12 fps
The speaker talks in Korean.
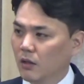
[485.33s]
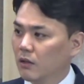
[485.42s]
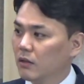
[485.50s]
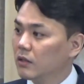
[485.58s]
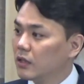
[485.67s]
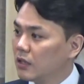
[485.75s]

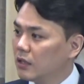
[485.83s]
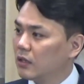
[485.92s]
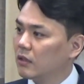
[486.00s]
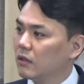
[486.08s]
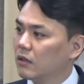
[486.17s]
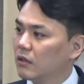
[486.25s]
흔히
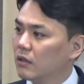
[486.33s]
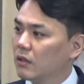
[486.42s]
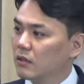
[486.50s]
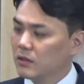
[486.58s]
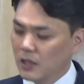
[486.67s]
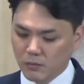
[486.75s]

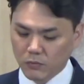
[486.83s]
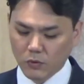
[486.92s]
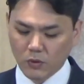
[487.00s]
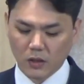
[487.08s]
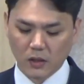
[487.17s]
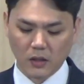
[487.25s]

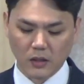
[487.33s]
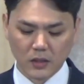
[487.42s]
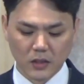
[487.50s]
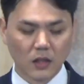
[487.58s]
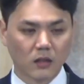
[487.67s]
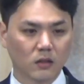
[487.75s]
삶과
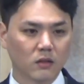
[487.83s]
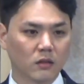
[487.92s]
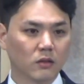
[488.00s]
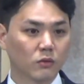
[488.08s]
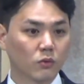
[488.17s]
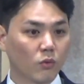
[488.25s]
신앙을
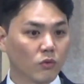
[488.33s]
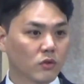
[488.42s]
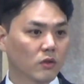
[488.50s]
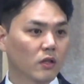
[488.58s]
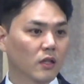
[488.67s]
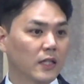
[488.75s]

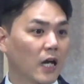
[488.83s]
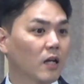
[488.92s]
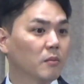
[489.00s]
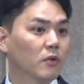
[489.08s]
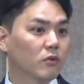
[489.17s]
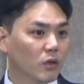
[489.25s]
동전의
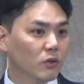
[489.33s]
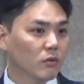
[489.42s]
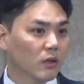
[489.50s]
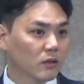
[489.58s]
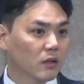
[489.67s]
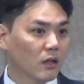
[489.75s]
양면과도
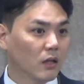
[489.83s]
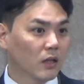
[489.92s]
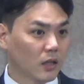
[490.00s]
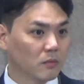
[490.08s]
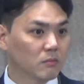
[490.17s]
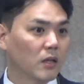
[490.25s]

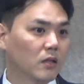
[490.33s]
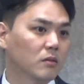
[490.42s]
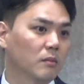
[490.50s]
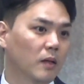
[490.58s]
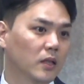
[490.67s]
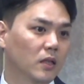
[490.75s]
같다라는 말을
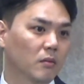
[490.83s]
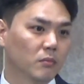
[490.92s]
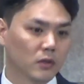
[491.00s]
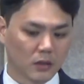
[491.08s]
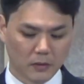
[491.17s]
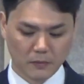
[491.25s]
많이
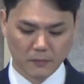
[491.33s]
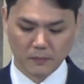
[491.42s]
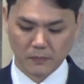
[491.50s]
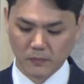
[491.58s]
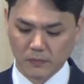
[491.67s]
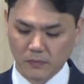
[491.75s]
합니다.
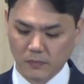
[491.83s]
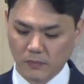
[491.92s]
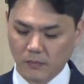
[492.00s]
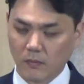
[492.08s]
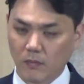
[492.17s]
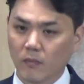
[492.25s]

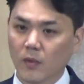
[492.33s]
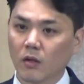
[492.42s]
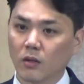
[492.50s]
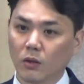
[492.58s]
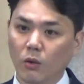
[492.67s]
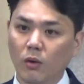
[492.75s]

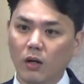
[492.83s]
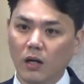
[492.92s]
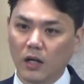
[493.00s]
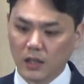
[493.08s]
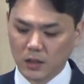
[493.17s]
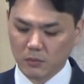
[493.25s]
여호와
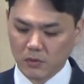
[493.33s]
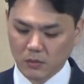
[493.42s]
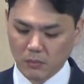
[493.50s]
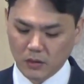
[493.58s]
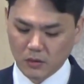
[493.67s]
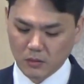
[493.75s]
하나님을
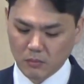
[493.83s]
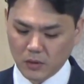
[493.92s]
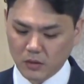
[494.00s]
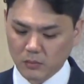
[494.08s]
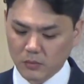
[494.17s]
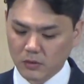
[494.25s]
믿는
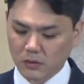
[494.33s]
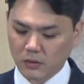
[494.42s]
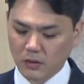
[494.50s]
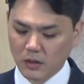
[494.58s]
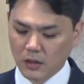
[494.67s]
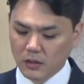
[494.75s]
믿음은
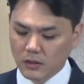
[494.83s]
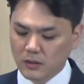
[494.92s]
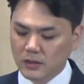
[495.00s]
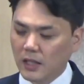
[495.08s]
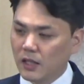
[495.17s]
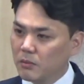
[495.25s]
그
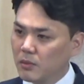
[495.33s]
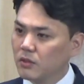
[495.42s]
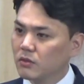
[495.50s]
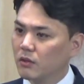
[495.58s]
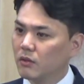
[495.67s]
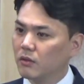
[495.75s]

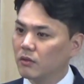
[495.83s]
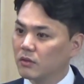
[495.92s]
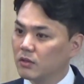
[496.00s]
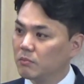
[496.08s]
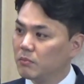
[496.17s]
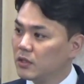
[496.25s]
삶에서
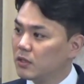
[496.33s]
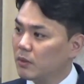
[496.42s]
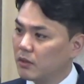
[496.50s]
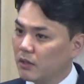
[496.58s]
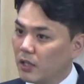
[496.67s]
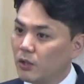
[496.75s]
그
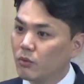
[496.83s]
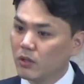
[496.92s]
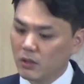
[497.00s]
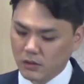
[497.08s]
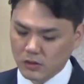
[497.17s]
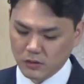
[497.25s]
믿음의
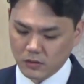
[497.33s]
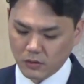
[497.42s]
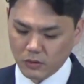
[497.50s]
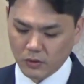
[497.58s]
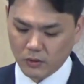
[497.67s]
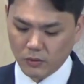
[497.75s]
내용이
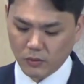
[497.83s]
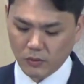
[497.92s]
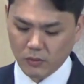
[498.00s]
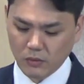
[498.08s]
증거되고